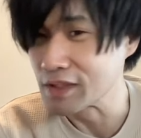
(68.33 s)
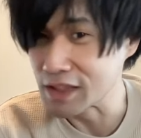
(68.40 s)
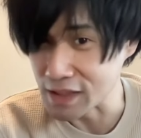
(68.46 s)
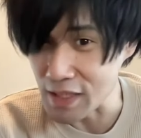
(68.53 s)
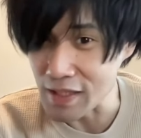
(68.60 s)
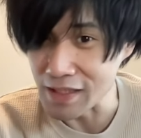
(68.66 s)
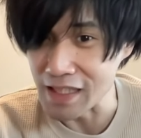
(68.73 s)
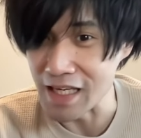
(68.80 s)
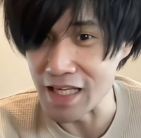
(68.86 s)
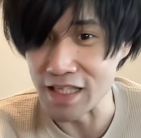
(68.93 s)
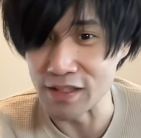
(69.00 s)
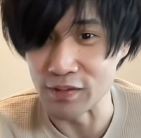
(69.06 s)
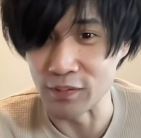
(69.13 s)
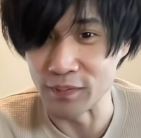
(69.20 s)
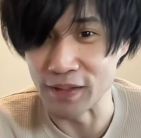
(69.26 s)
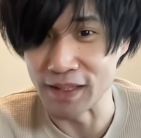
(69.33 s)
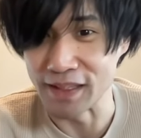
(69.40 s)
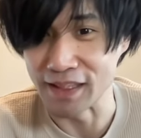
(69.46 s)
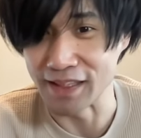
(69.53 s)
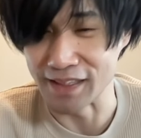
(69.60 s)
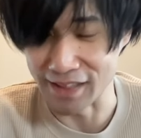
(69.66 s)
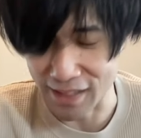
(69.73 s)
全映像データ
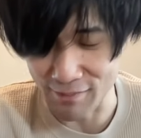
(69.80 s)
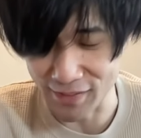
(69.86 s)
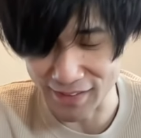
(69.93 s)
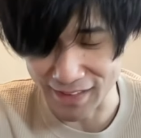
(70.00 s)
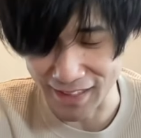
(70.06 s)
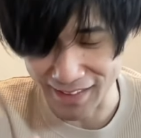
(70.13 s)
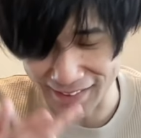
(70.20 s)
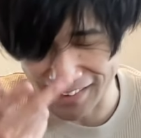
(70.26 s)
消えました